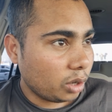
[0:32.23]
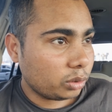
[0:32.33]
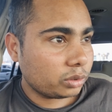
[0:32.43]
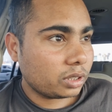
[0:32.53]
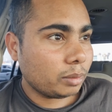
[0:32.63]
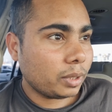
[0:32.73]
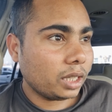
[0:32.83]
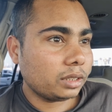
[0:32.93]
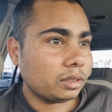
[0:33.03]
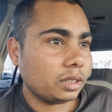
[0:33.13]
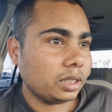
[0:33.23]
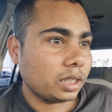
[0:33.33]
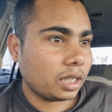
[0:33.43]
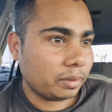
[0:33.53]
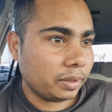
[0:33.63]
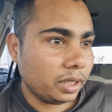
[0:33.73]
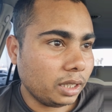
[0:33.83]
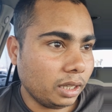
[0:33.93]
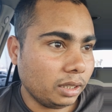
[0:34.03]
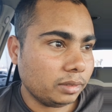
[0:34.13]
और उसके बाद ये
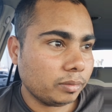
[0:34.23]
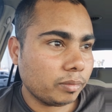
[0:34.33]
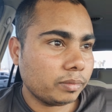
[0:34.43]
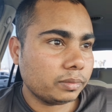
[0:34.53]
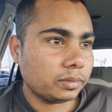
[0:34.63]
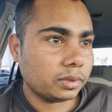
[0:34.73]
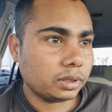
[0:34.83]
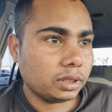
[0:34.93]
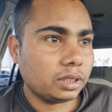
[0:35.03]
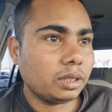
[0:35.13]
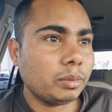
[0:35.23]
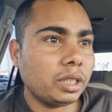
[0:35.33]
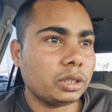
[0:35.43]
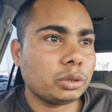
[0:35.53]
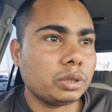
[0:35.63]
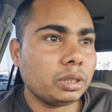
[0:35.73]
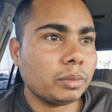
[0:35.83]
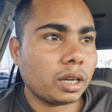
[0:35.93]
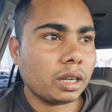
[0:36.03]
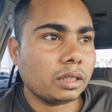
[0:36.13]
कफील है जिससे मैंने छुट्टी
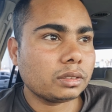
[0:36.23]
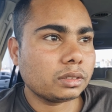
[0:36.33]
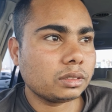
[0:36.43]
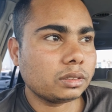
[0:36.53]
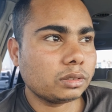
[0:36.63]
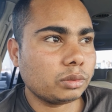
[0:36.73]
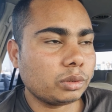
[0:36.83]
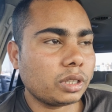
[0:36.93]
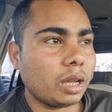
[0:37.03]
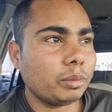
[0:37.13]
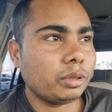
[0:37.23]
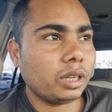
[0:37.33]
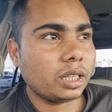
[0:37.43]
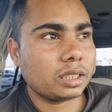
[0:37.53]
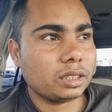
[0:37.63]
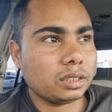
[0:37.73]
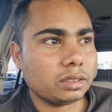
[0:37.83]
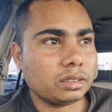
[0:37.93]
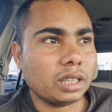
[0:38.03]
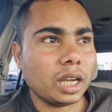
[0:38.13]
मांगा तो क्या बोला है
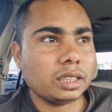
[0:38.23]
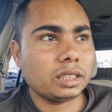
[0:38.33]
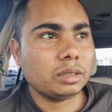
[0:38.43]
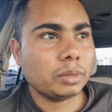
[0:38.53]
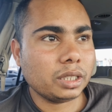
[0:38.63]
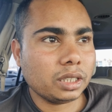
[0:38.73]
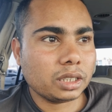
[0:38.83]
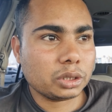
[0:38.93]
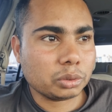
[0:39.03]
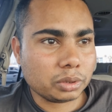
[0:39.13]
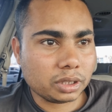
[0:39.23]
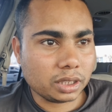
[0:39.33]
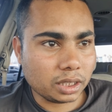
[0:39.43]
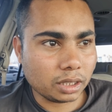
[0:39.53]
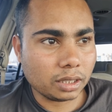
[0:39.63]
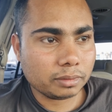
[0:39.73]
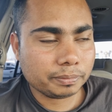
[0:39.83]
कि ढाई तीन महीने की छुट्टी देगा